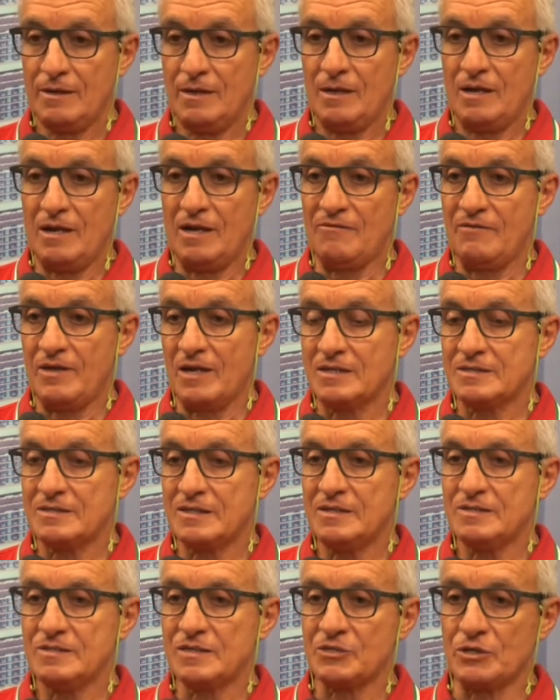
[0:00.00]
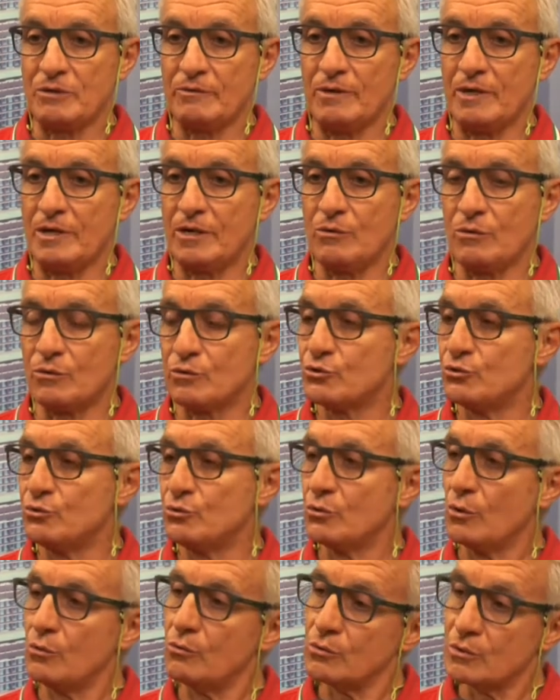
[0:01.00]
La fiera stessa ci aveva
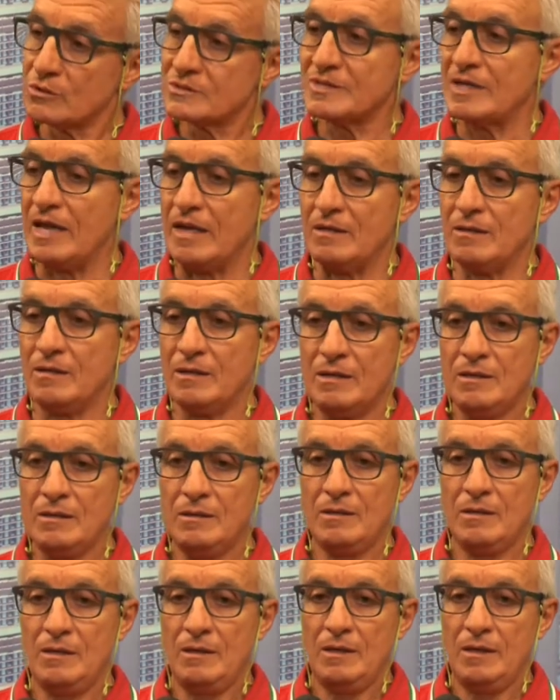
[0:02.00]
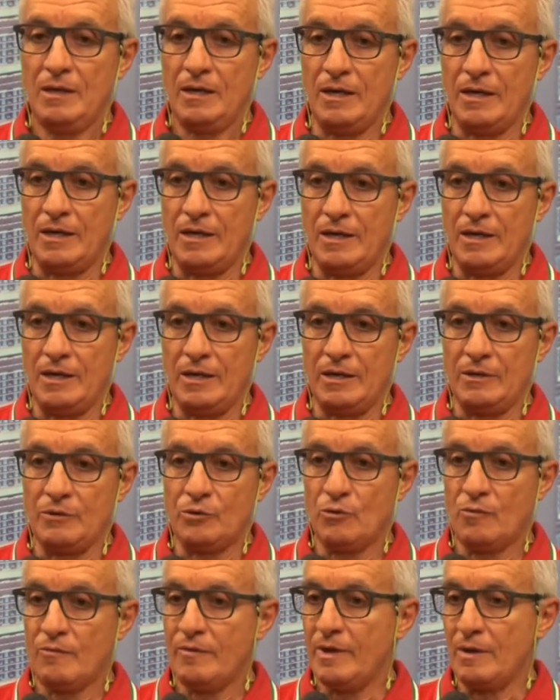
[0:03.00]
riconosciuto uno stand eh,
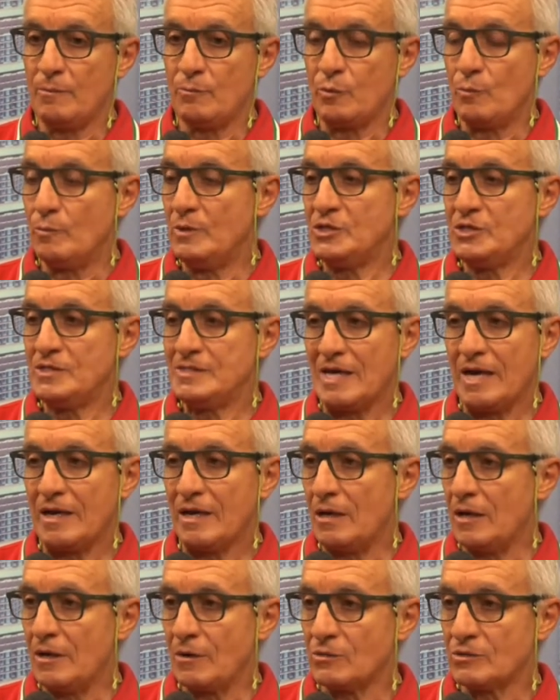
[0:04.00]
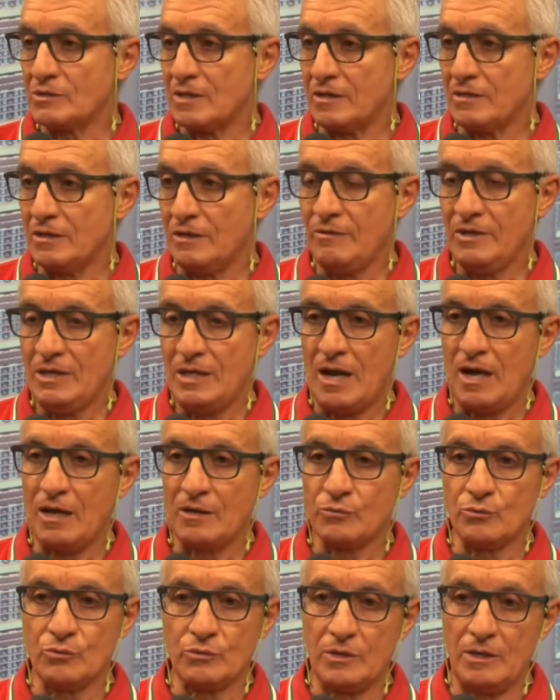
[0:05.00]
dove pubblicizzare le nostre
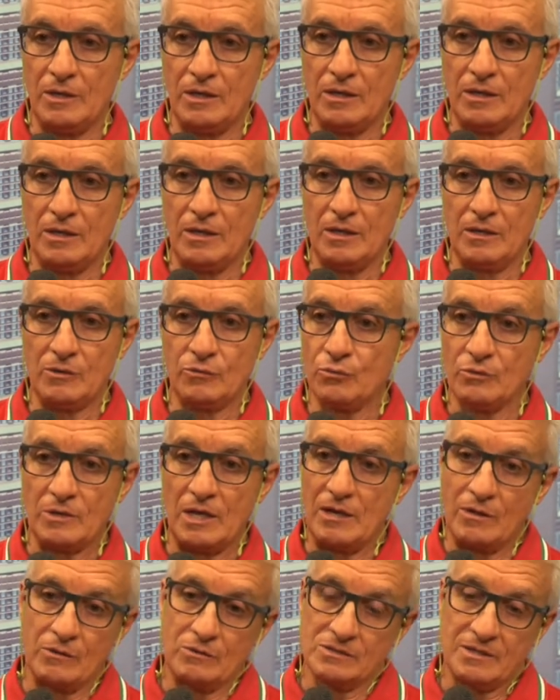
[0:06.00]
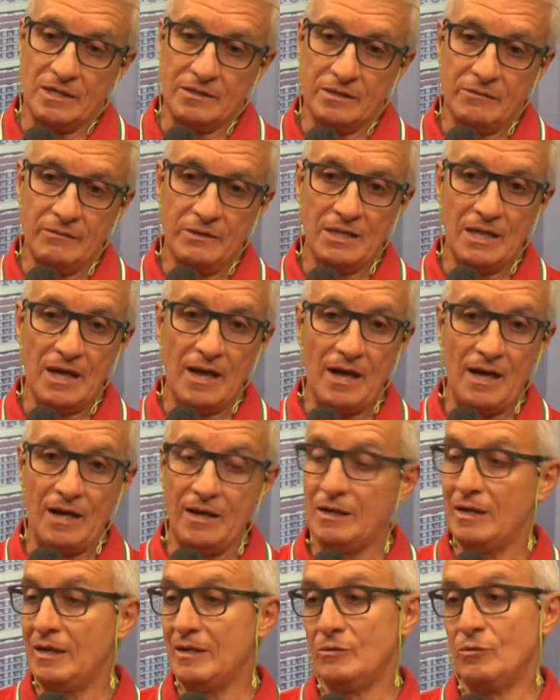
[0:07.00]
attività, tutti, tutte le nostre
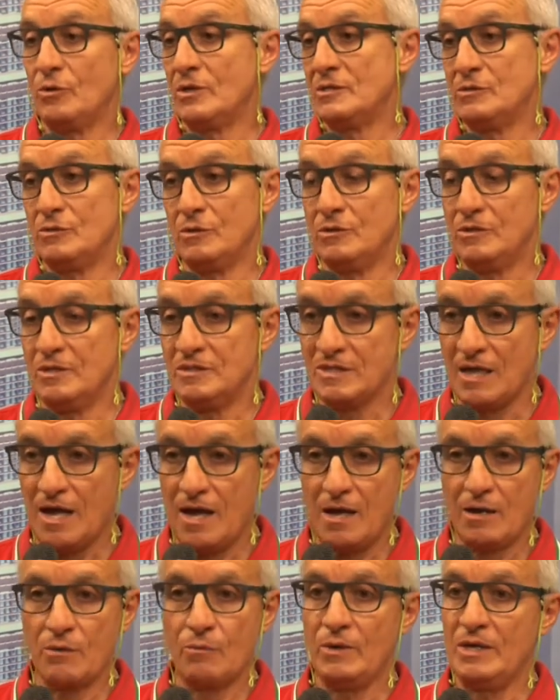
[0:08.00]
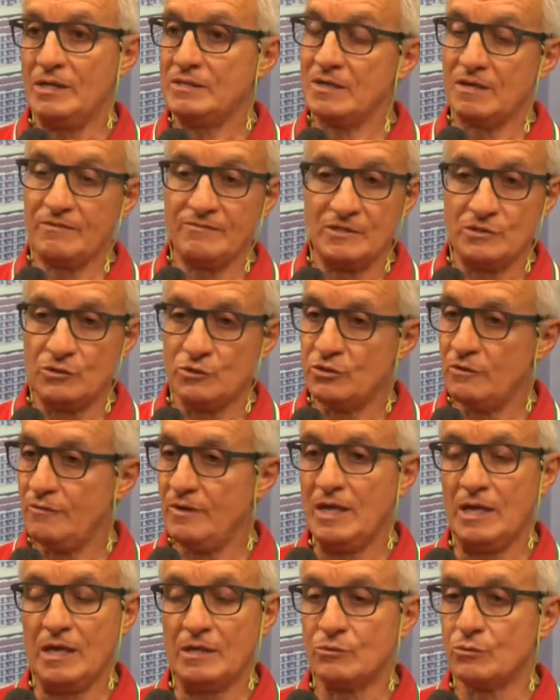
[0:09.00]
attività, le donazioni di sangue, il servizio
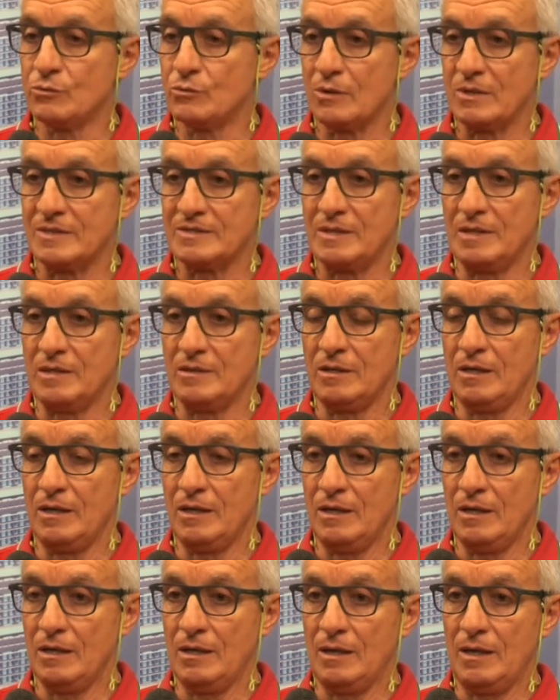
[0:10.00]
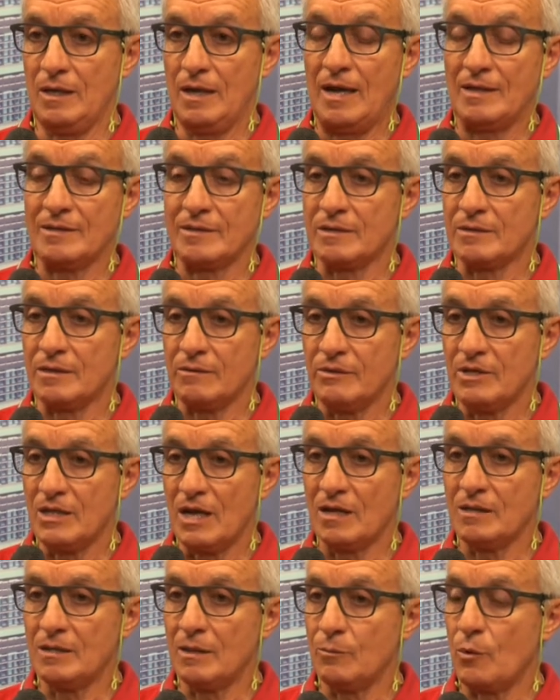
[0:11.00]
civile, tutta una serie di altre
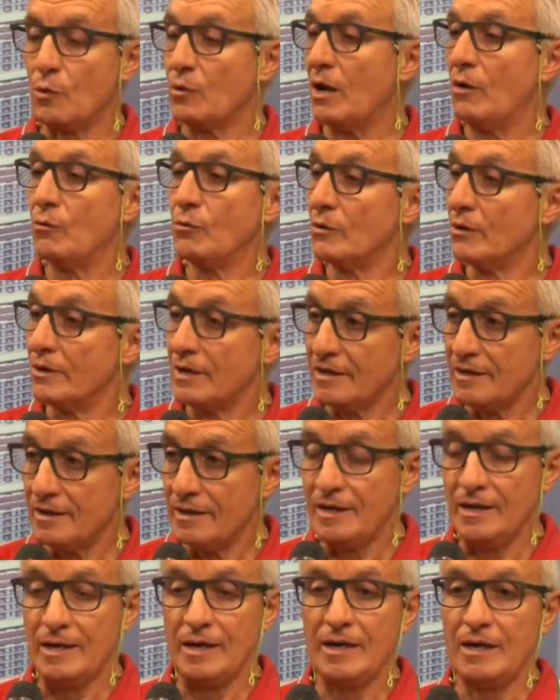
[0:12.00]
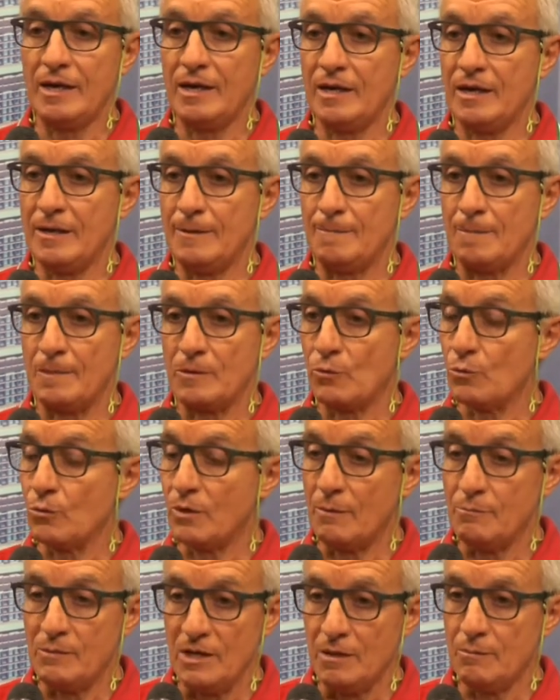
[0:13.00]
attività tipo clownerie,
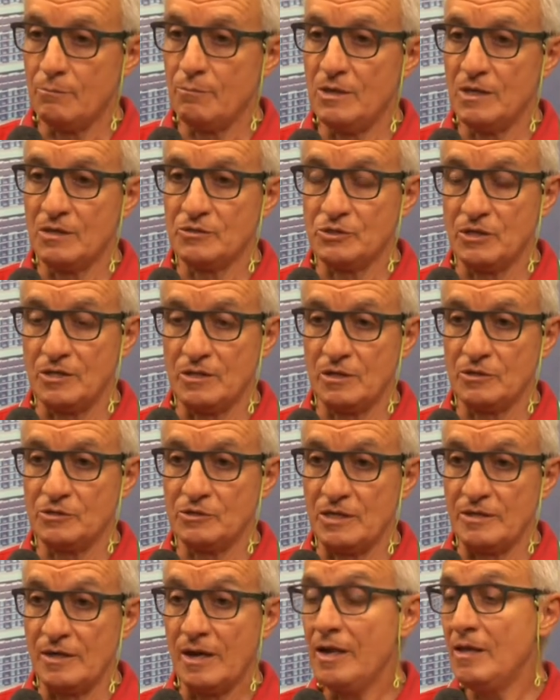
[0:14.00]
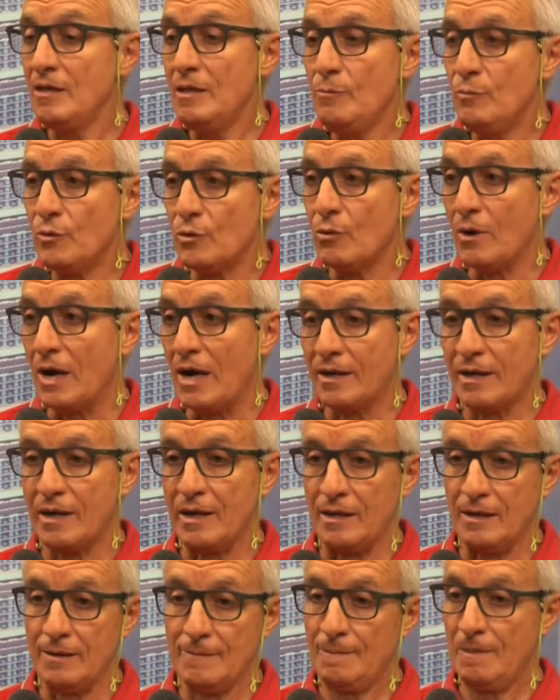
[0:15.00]
truccabimbi, eccetera, eccetera. Ed in più
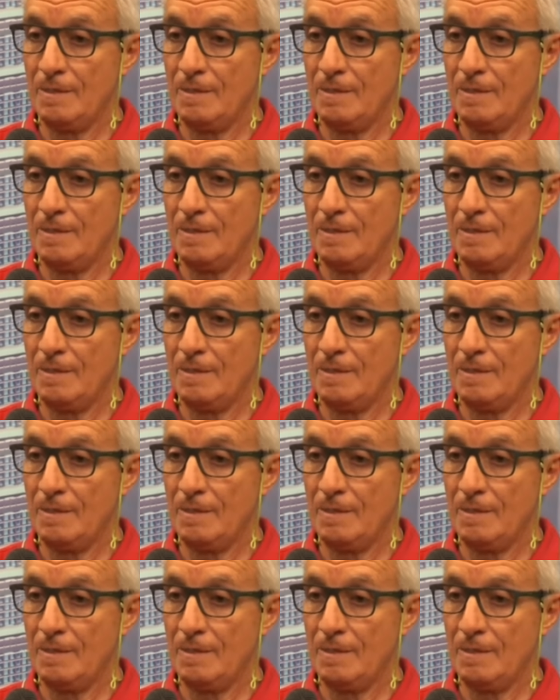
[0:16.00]
anche